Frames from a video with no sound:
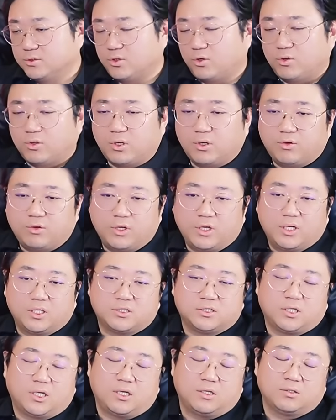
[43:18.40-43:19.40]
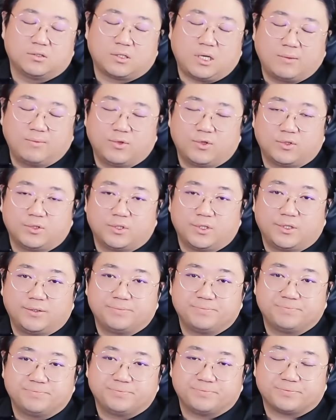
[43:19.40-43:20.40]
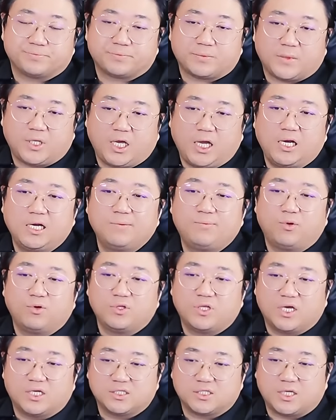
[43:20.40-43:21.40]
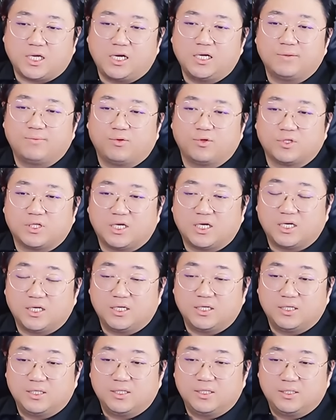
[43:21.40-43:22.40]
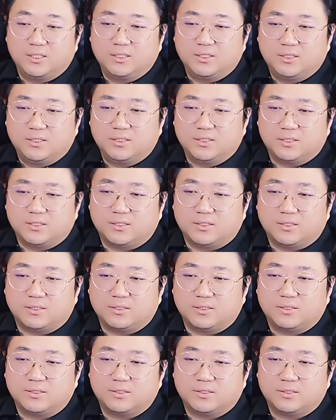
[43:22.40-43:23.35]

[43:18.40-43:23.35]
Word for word: 저거라고 해야지 아 까먹었네 캘리포니아지 캘리포니아 어.